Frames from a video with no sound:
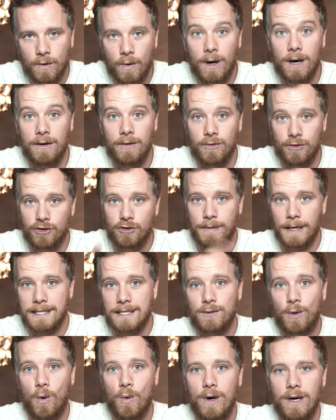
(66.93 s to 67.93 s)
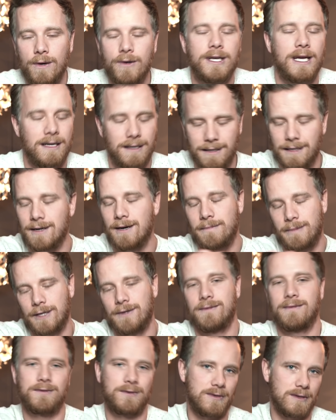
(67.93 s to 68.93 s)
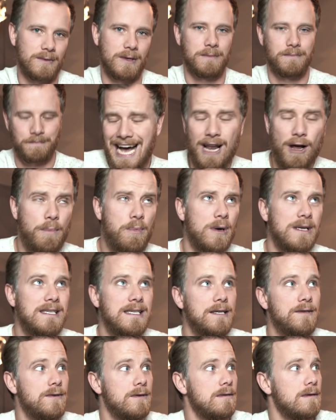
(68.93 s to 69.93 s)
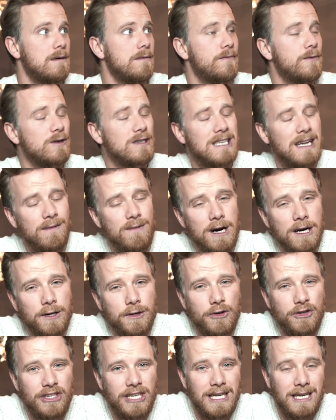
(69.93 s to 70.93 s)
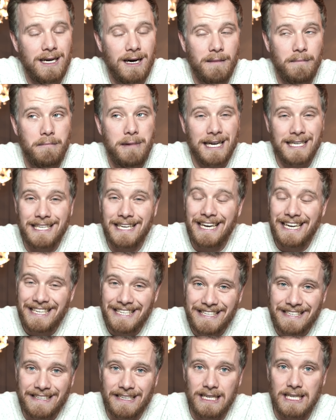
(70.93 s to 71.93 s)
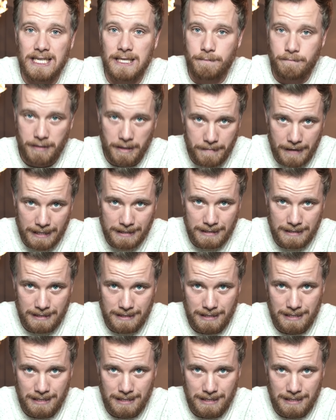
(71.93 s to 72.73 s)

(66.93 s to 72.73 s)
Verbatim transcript: Quoi Je suis parti trop loin Ok, d'accord, pardon, excusez-moi. Alors pour les études, faut savoir que j'ai un bac S spémat